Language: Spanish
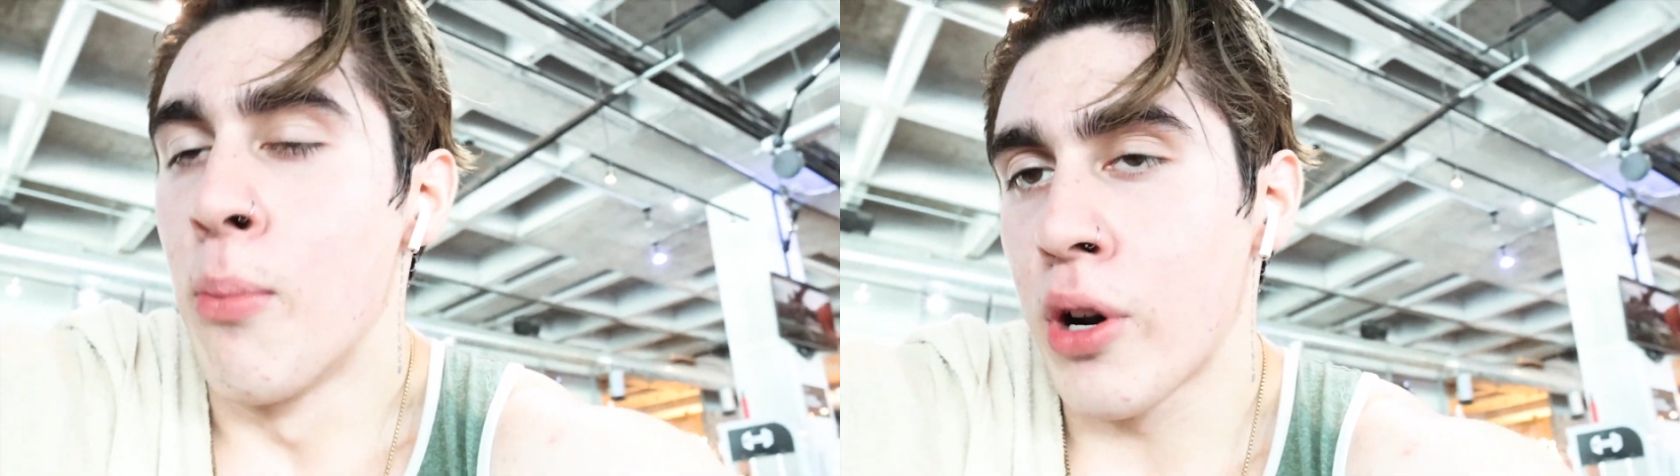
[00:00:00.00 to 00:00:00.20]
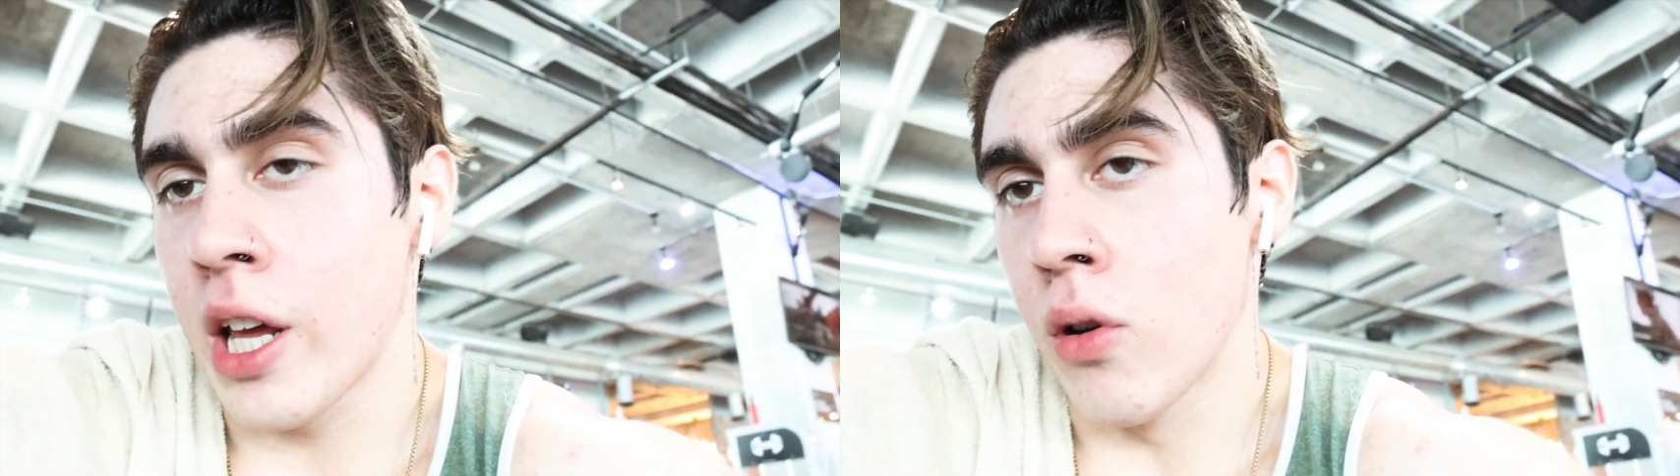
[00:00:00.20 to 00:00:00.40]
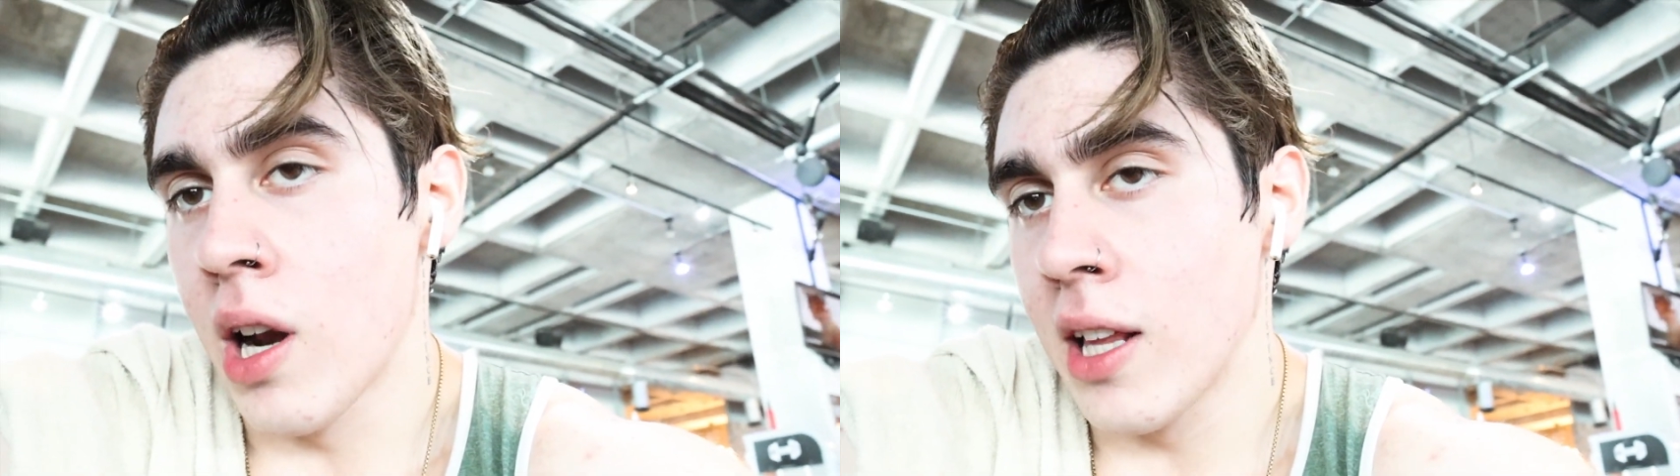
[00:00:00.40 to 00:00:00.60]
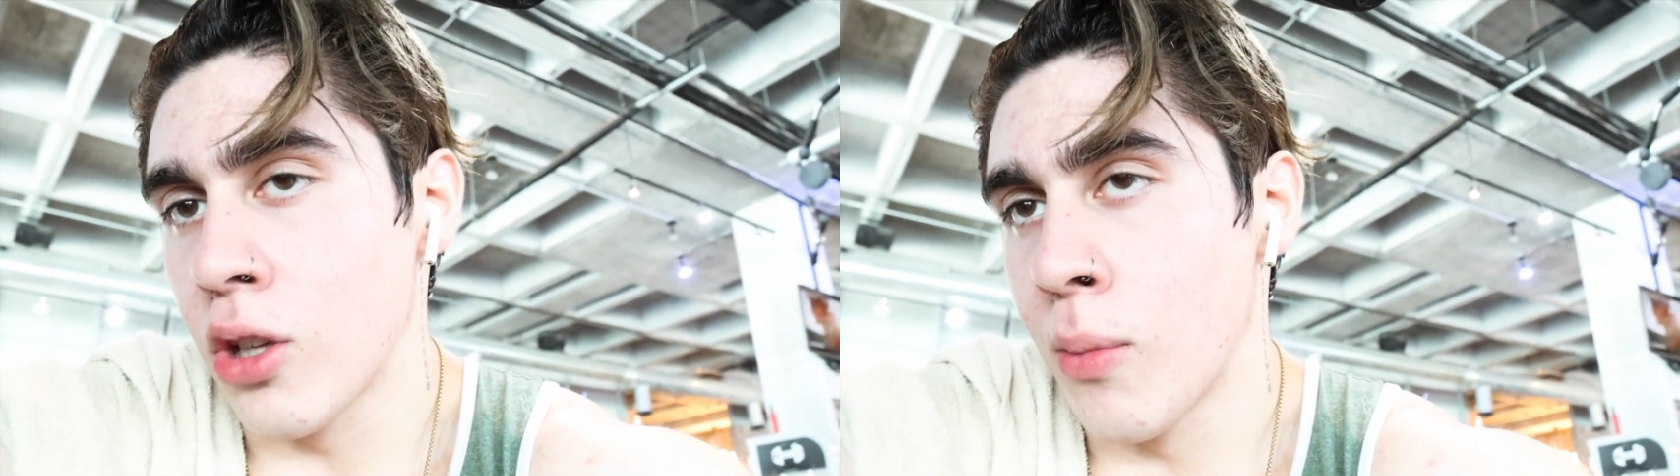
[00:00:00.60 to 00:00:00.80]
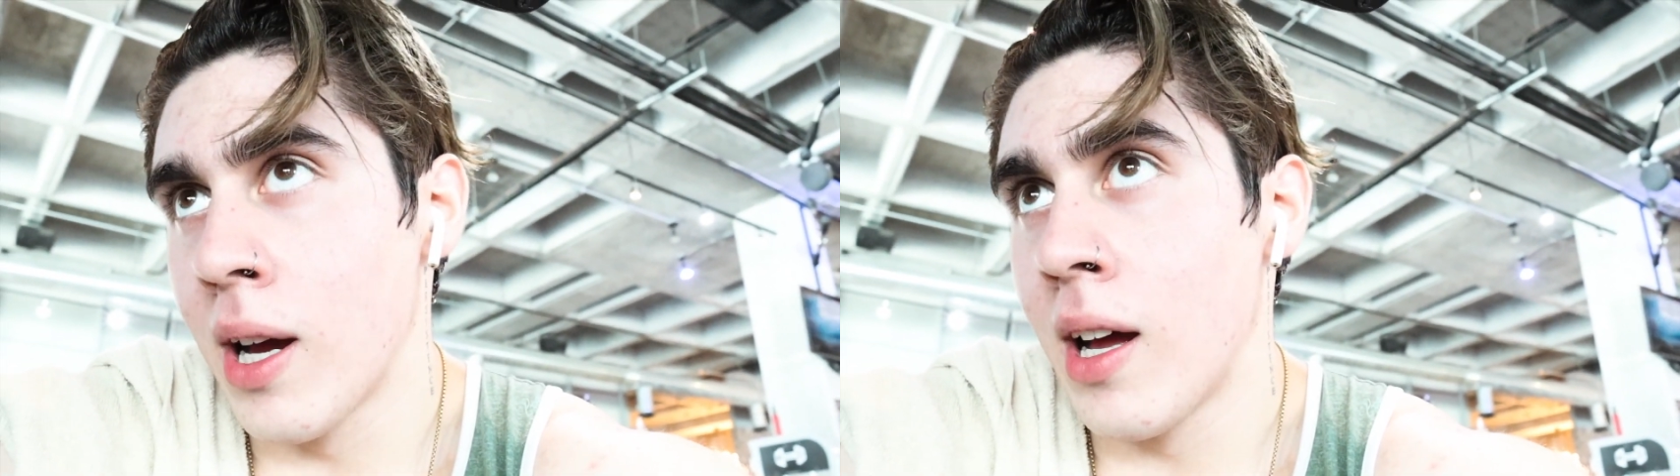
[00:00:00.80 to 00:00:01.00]
porque en una la
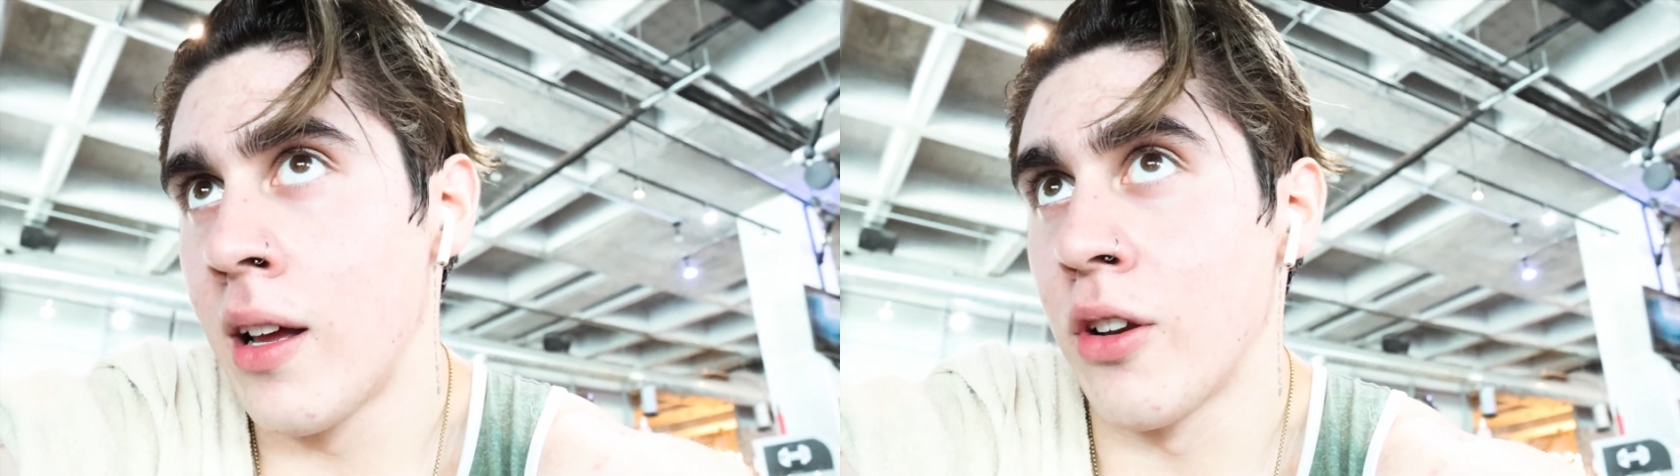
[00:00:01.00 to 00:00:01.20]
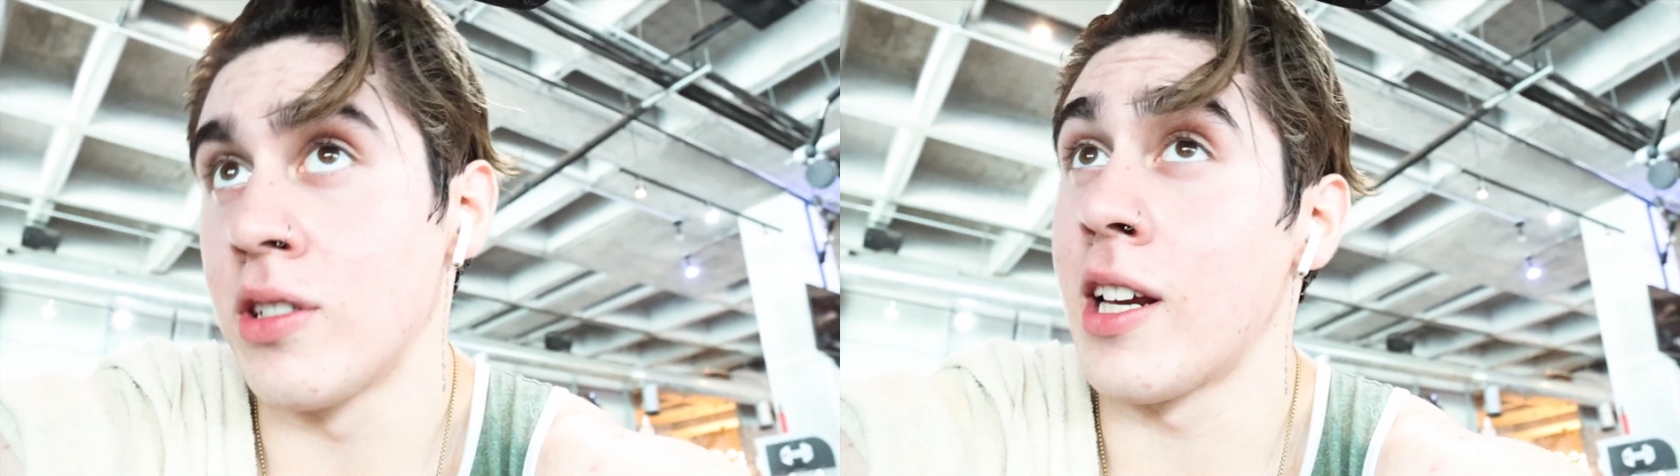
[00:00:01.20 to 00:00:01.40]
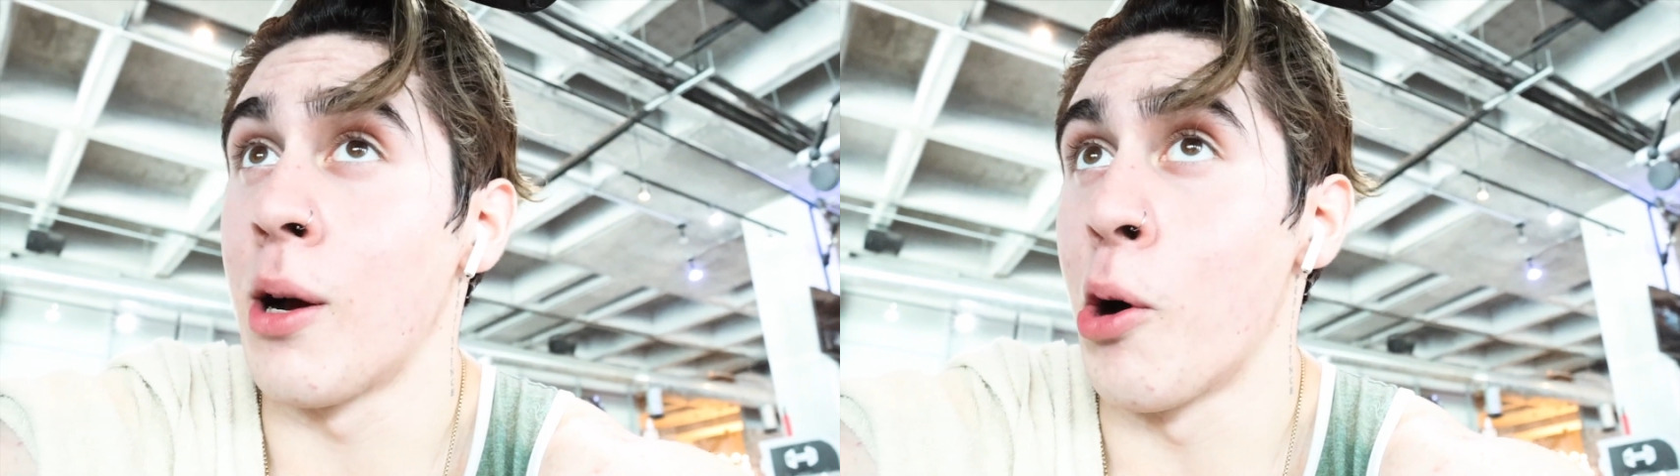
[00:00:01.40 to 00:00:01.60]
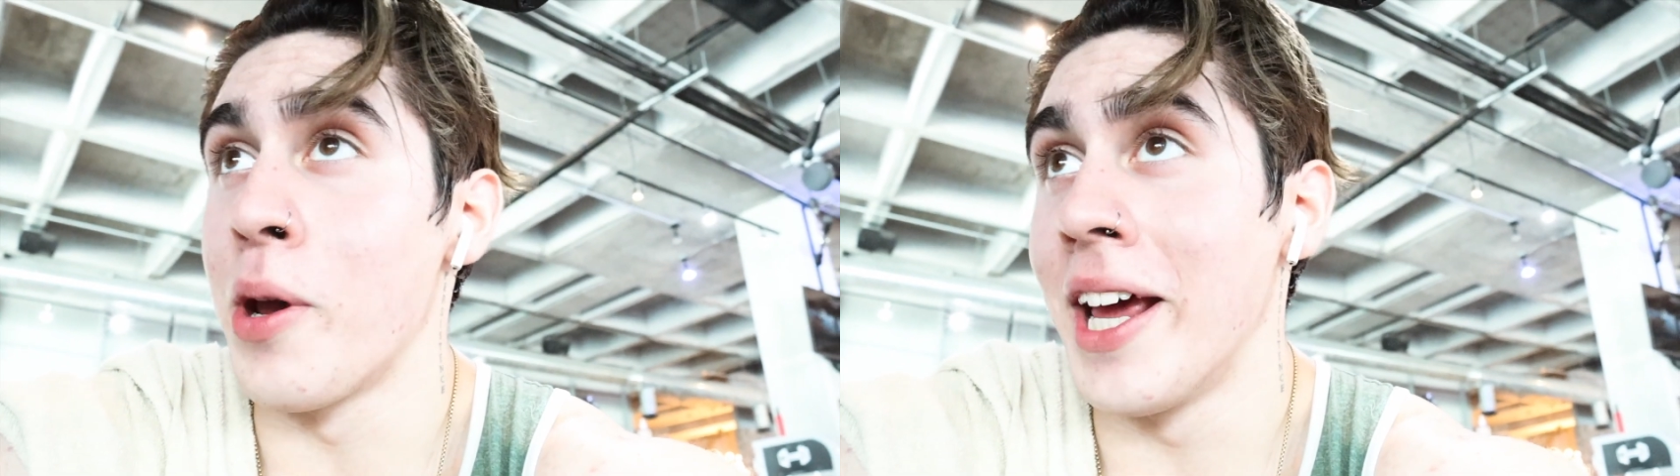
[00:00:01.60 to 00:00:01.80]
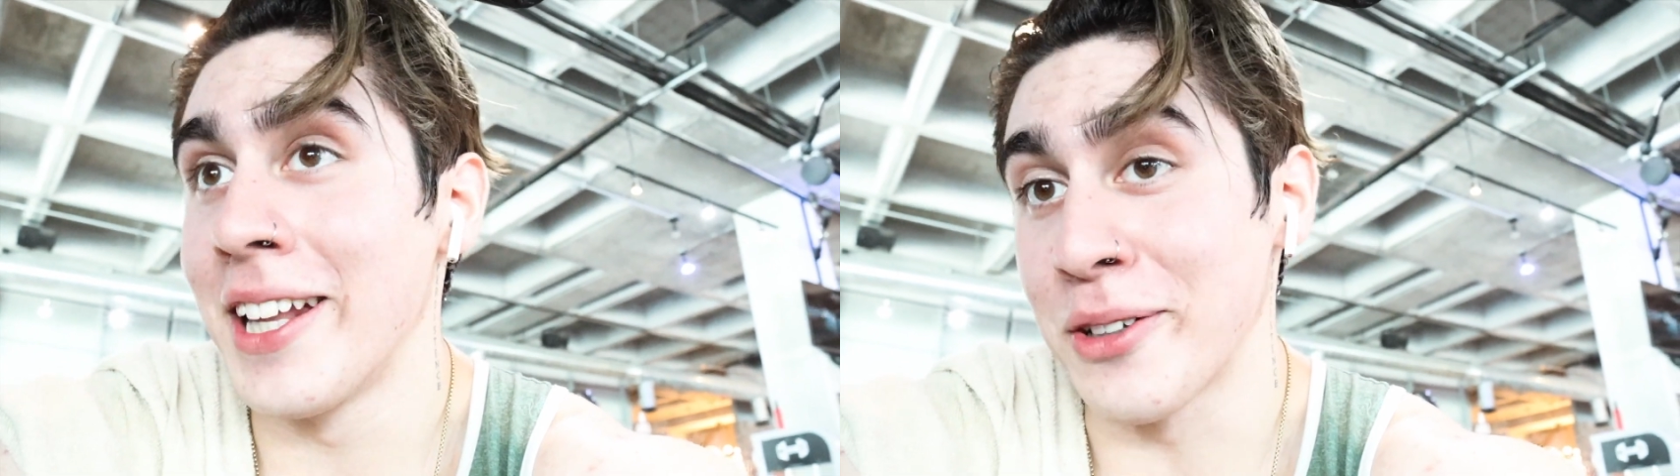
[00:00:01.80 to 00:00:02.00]
toma no se grabó bien,